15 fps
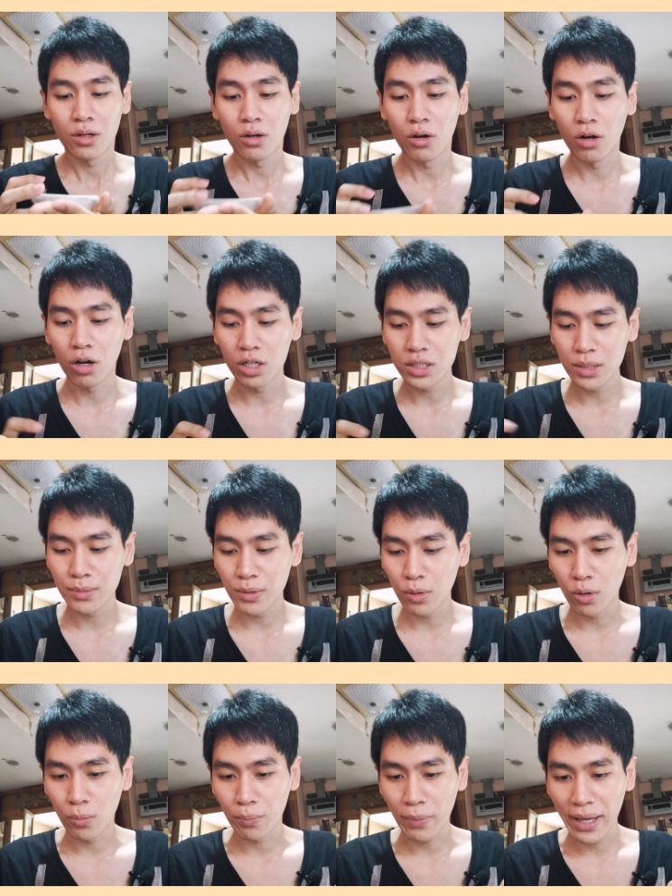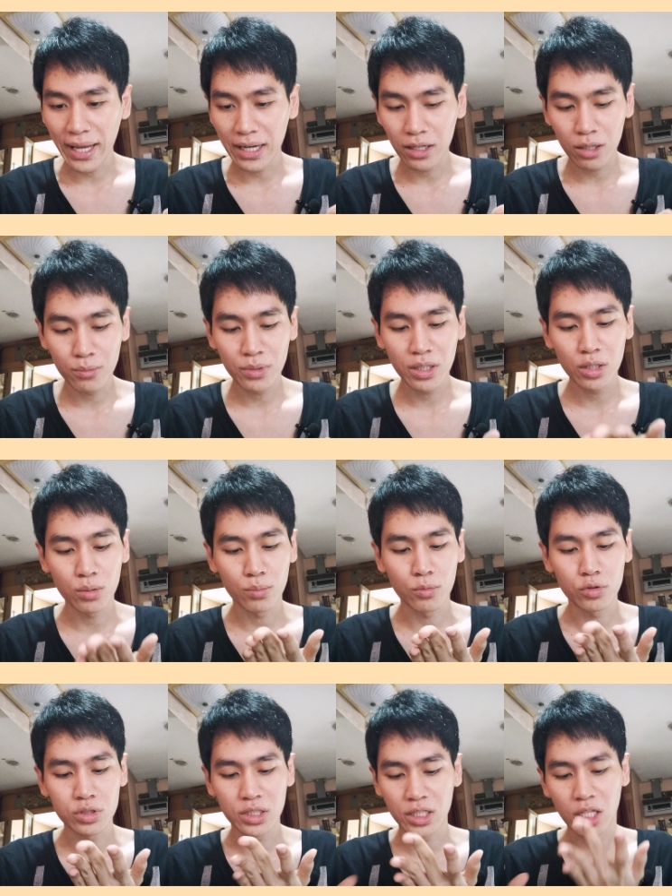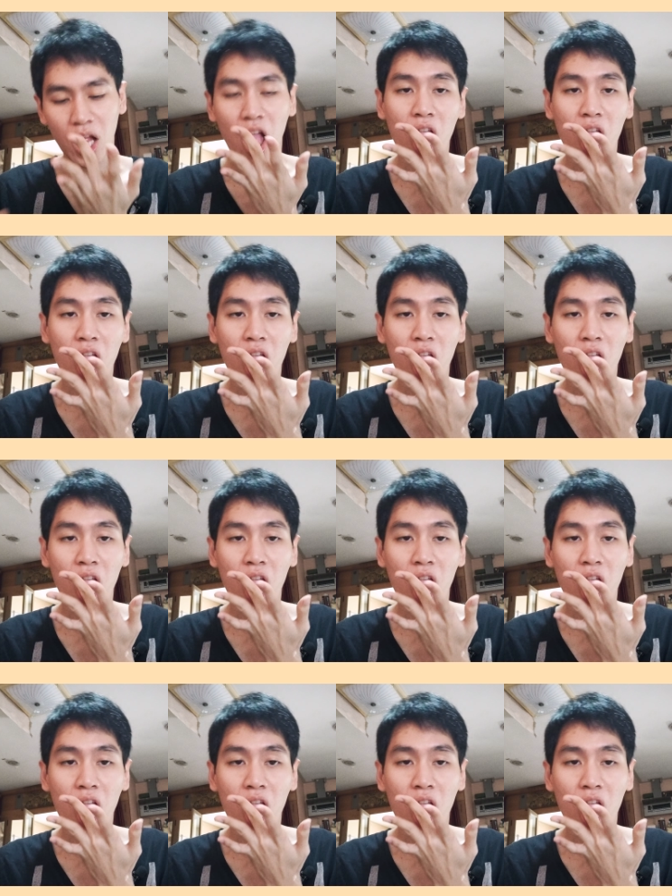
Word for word: อ๋อก็จะมีผงแป้งแล้วก็มีขนมโมจิ